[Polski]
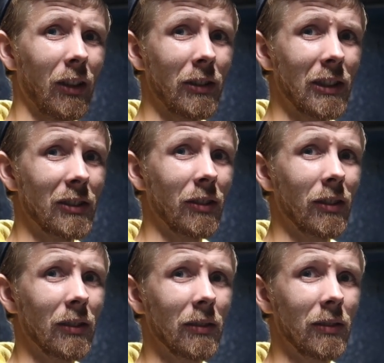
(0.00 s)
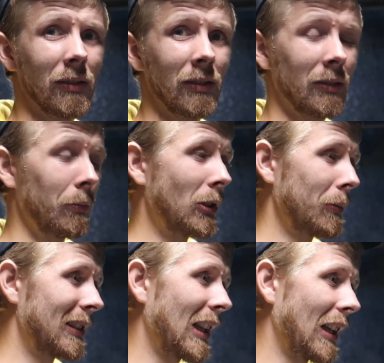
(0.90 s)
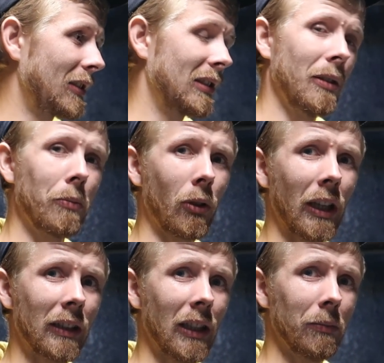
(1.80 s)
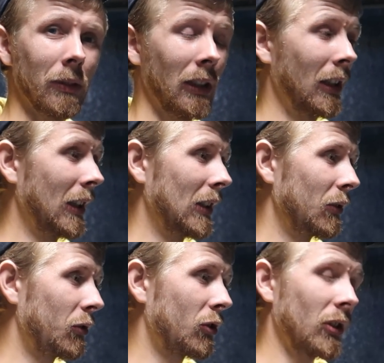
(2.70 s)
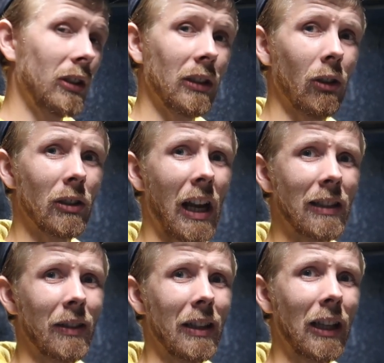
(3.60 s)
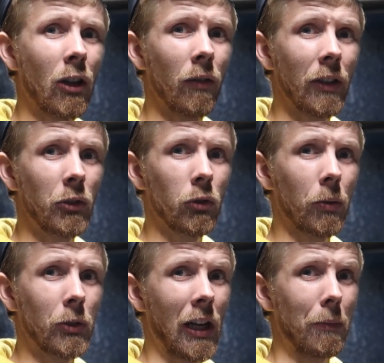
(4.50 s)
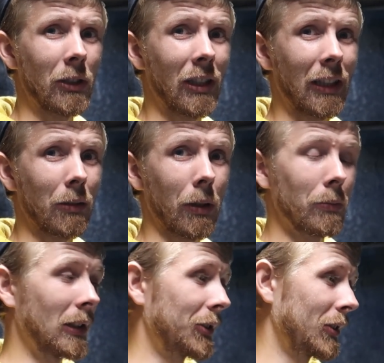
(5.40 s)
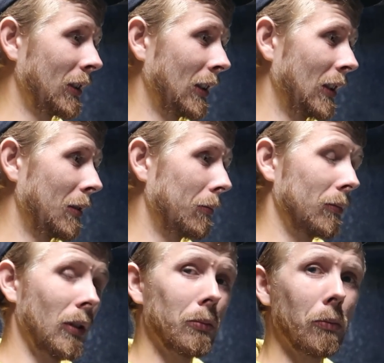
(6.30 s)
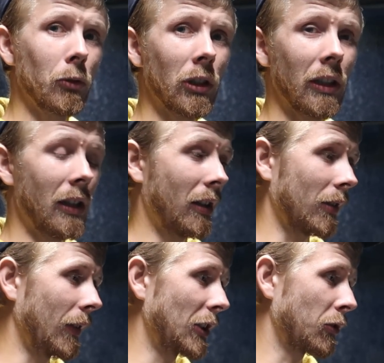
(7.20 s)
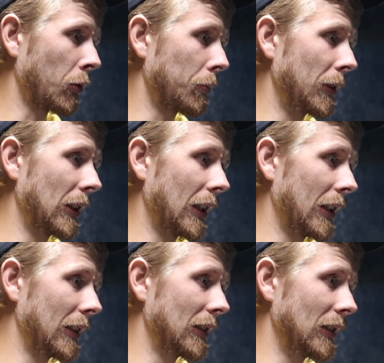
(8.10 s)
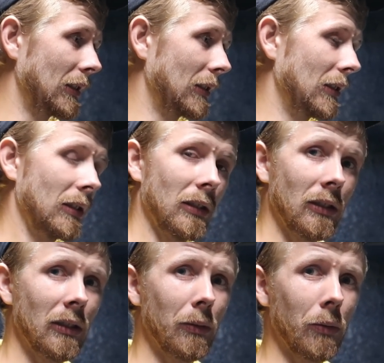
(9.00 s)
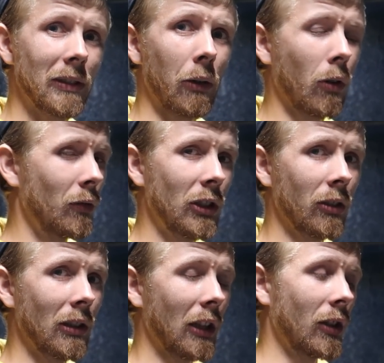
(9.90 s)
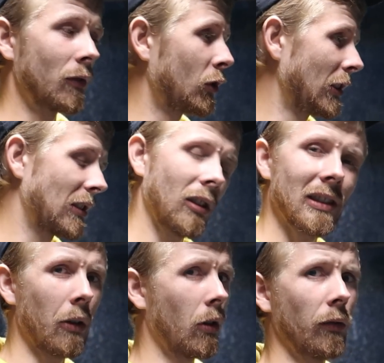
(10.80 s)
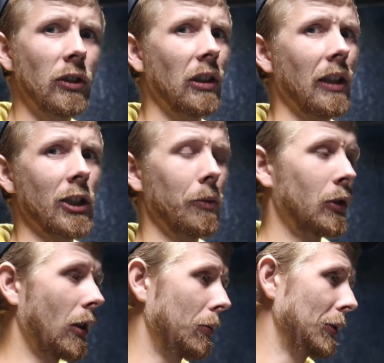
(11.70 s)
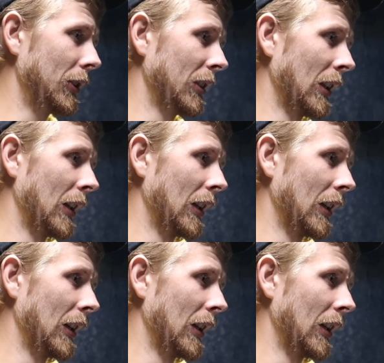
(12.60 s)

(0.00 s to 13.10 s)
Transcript: Chociaż no, będziemy stać z tym projektem. czy od razu atakować już to przerabiać tak jak ma być. No bo muszę rwać turbinę i, całkowicie to inaczej, wszystko całkowicie inaczej przerobić.